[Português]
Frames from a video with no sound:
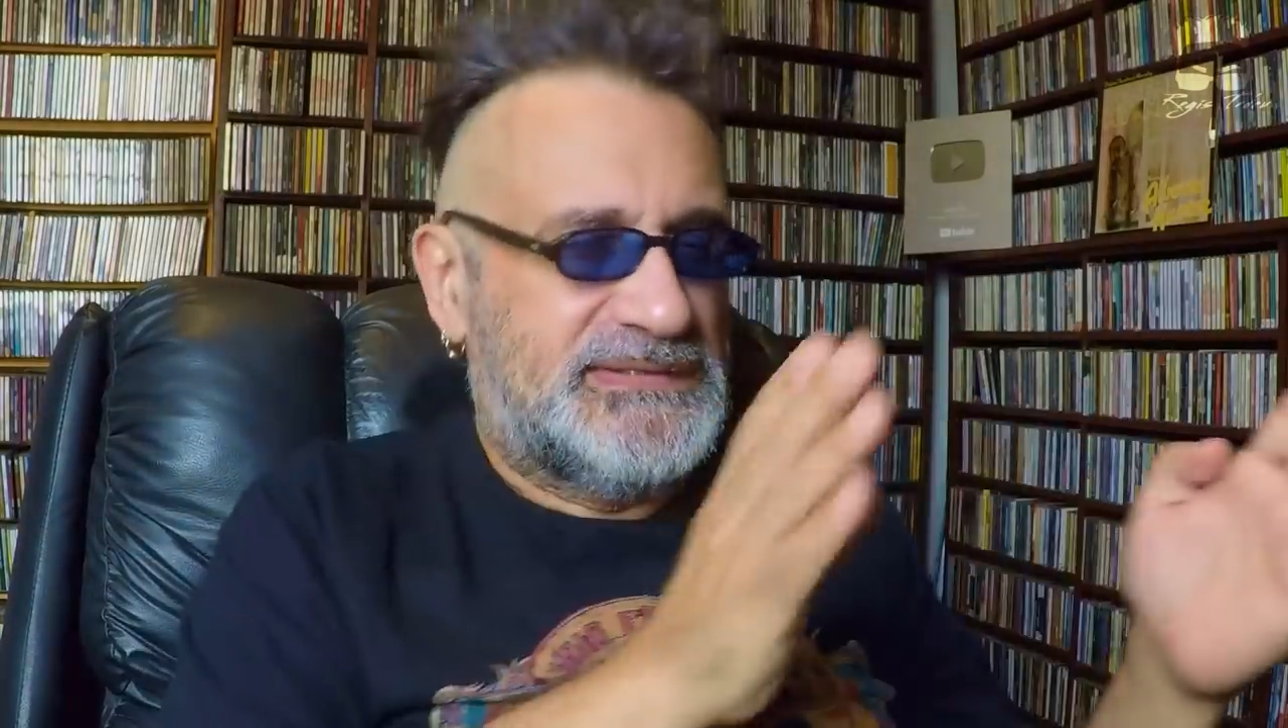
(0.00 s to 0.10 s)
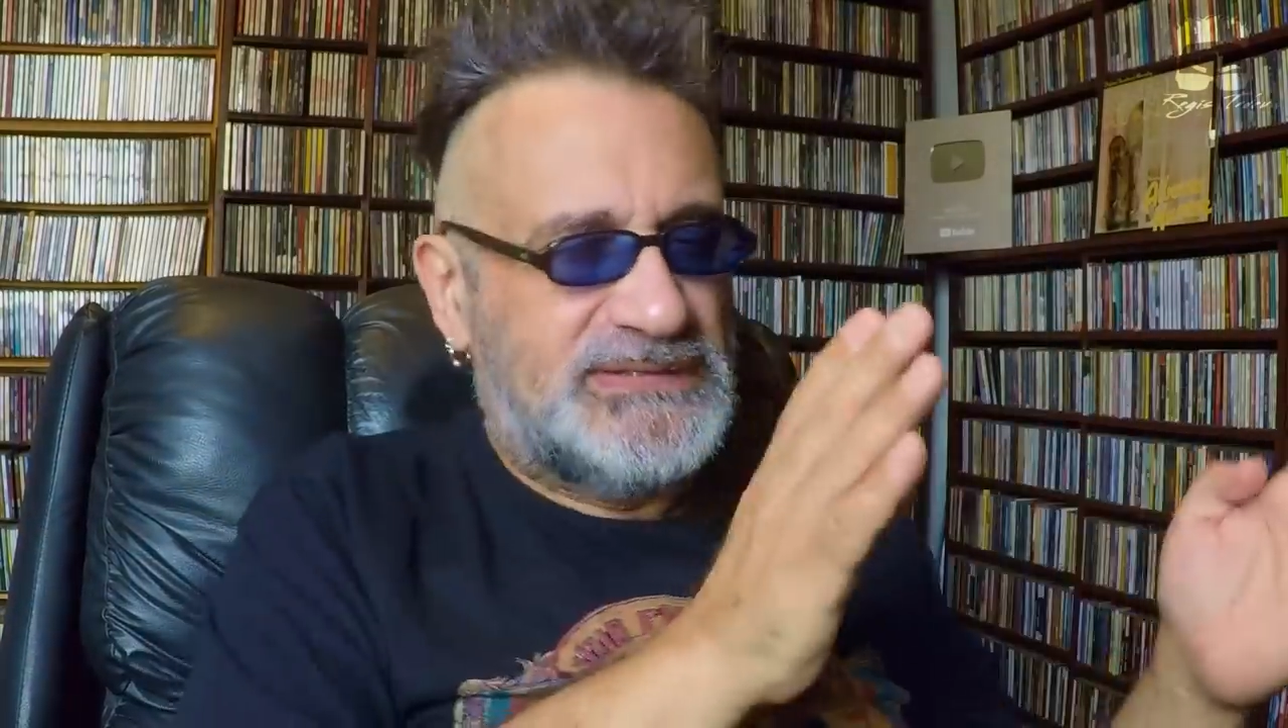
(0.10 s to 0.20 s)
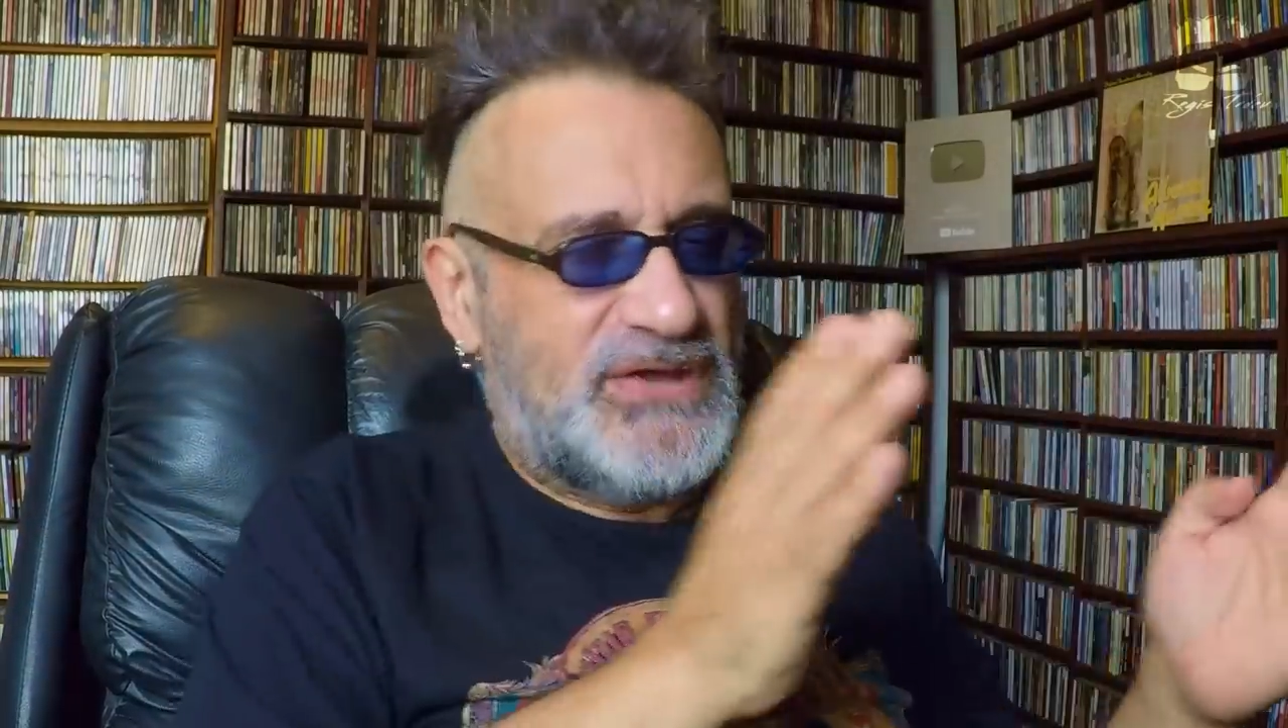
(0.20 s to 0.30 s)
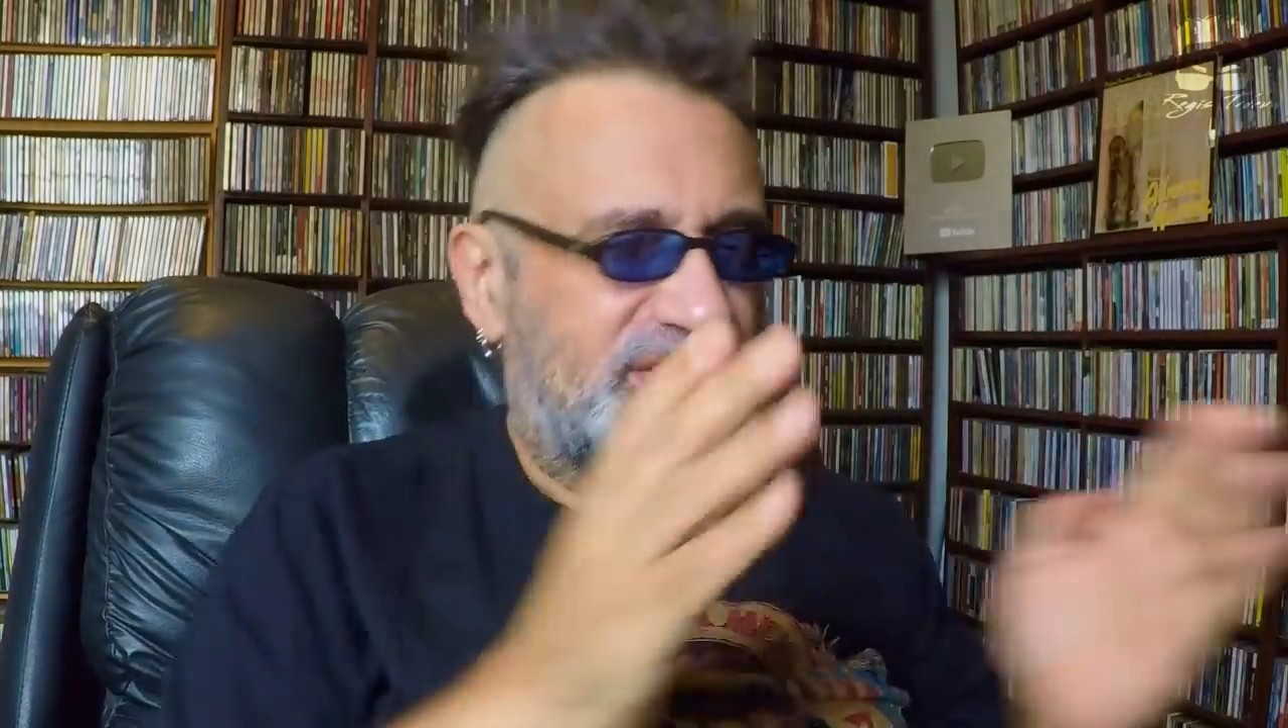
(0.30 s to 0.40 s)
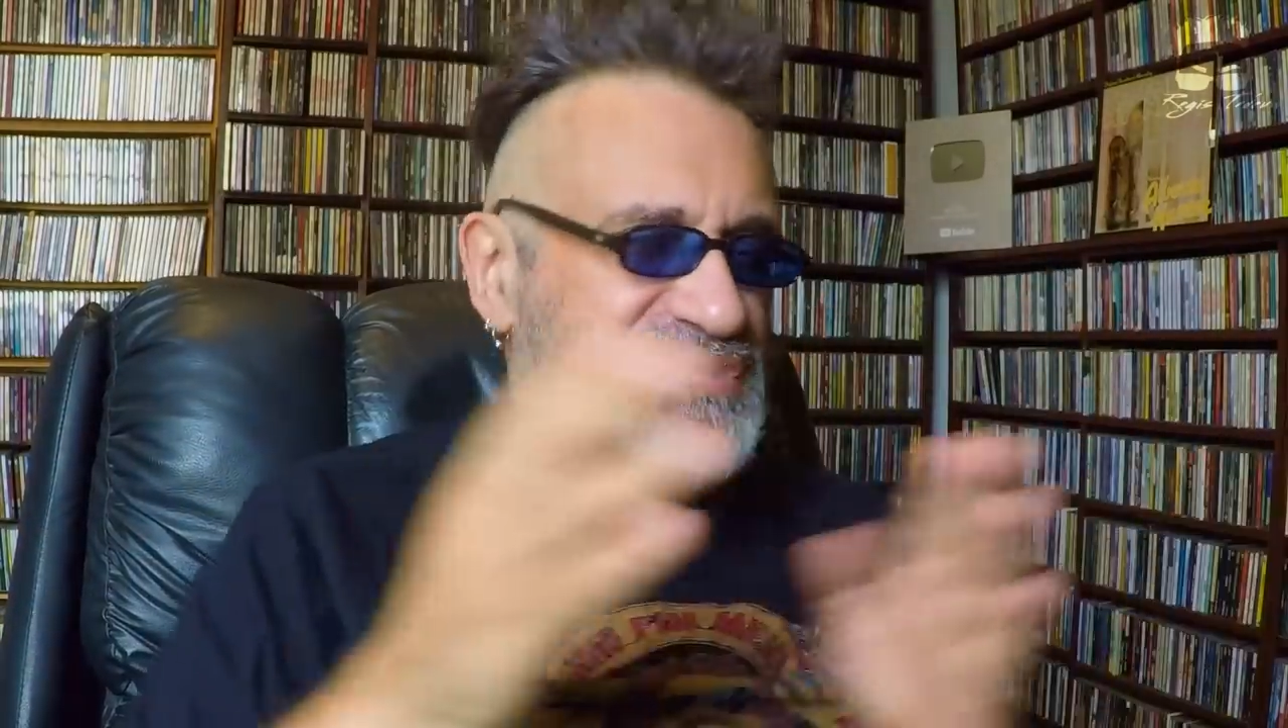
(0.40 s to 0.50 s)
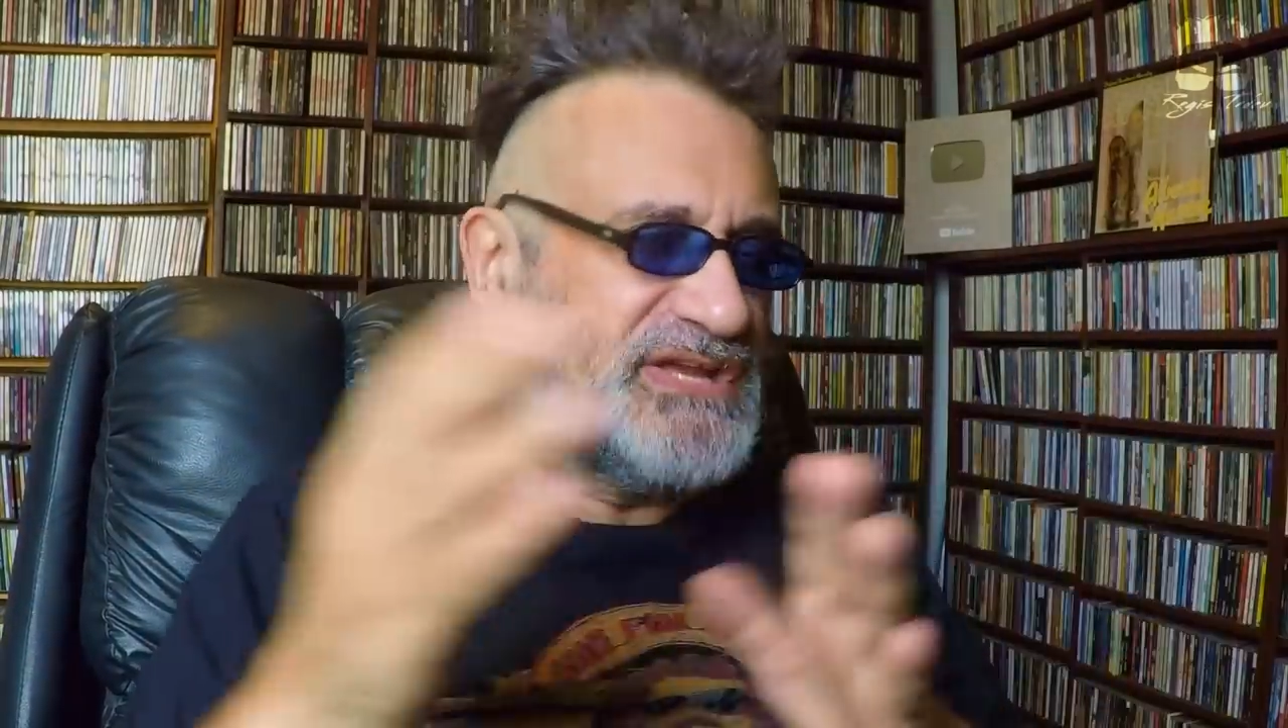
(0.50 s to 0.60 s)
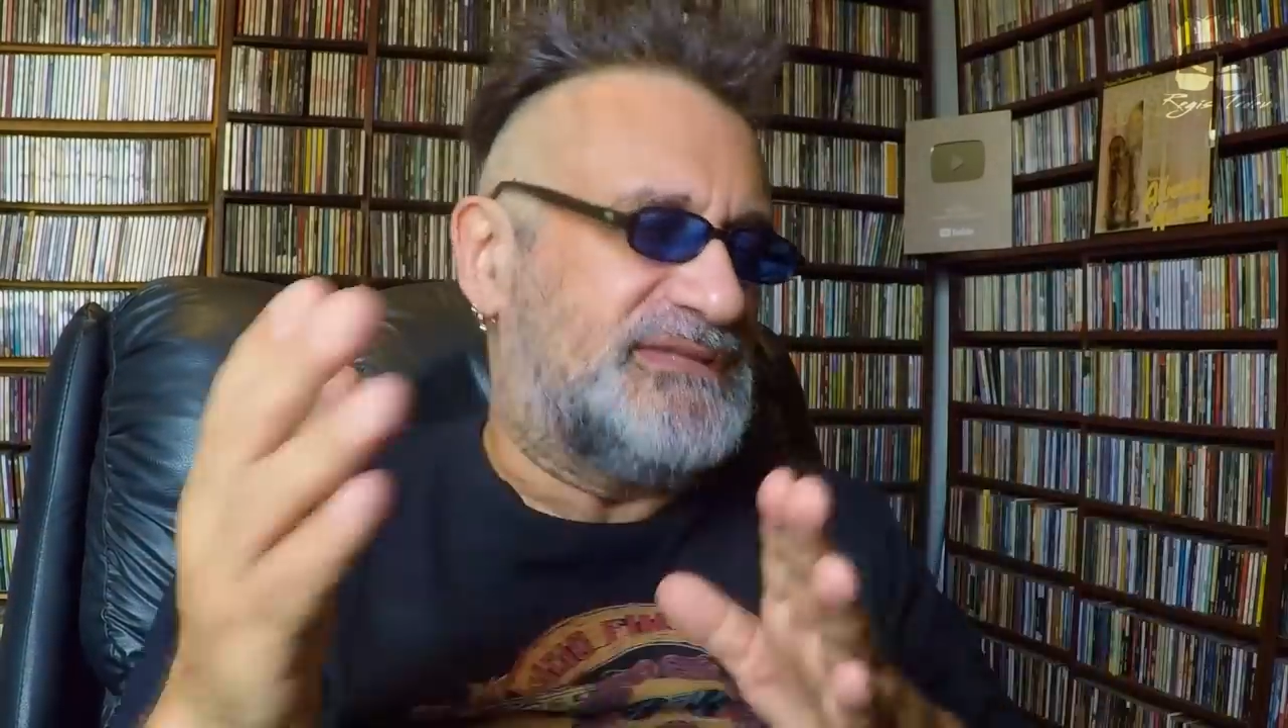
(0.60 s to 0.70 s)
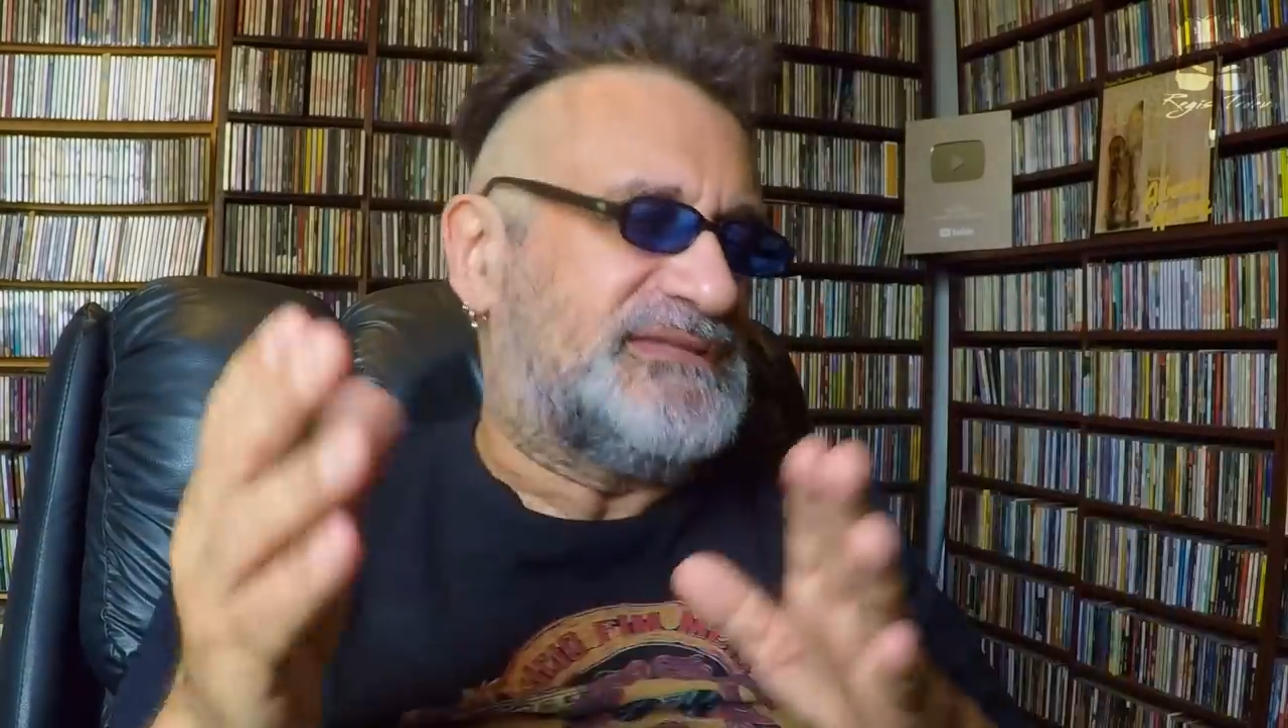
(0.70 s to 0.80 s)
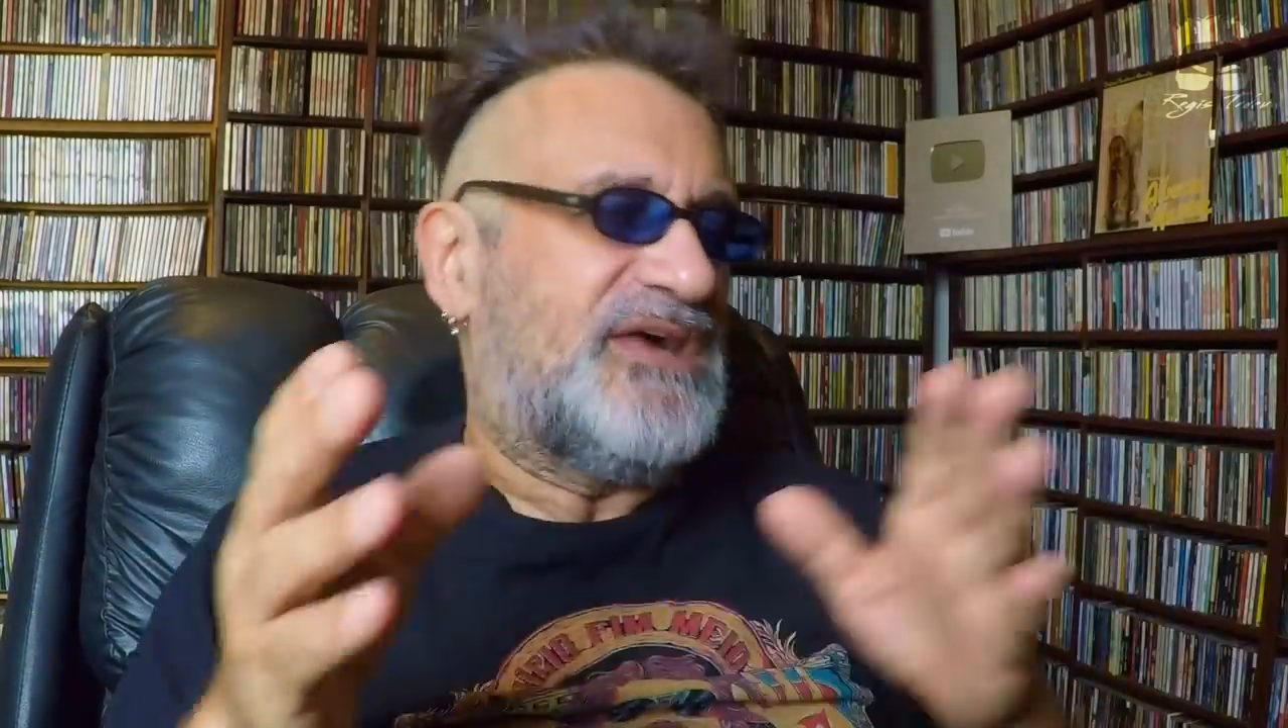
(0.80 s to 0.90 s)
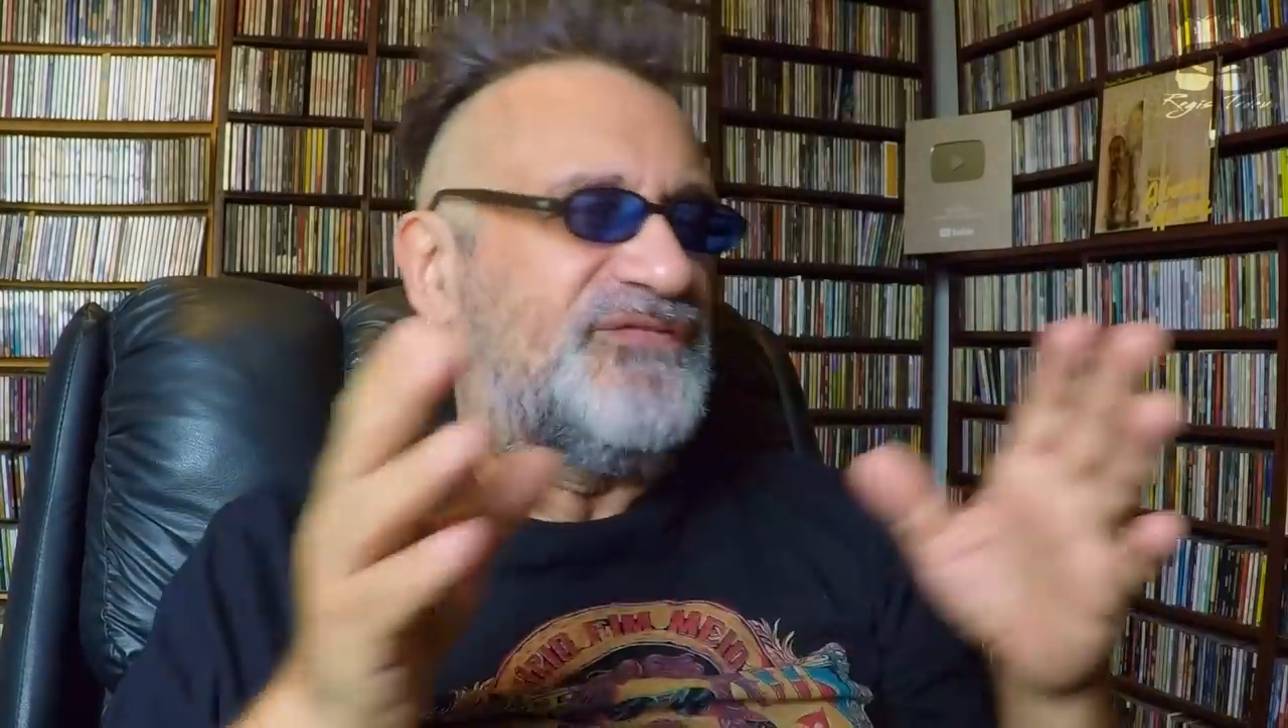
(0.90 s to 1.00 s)
na hora de
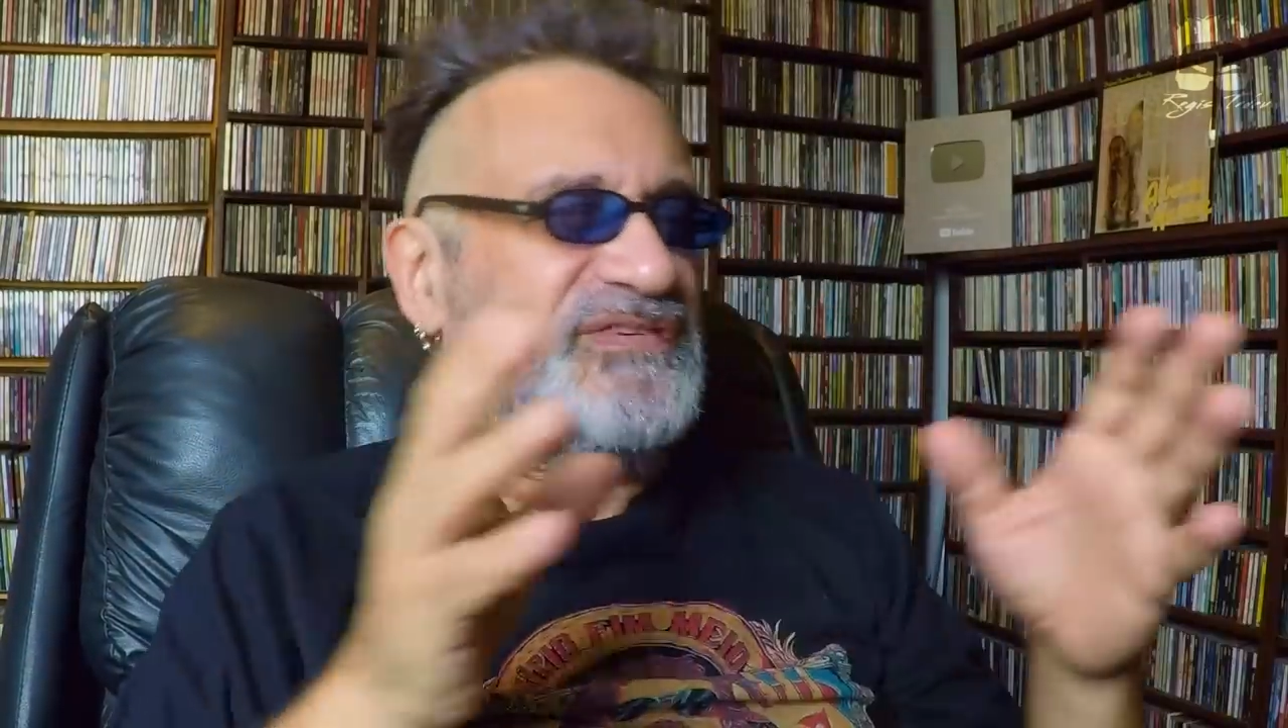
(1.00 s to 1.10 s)
cantar,